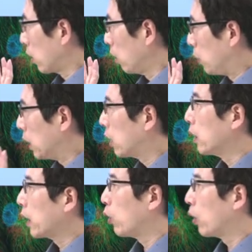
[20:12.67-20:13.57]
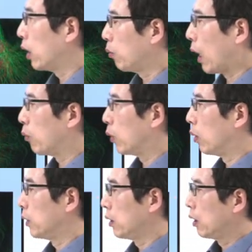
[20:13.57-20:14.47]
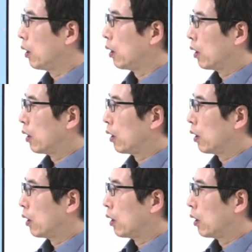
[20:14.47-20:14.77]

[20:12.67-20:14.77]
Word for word: 어떤 빛을 사용한 방법은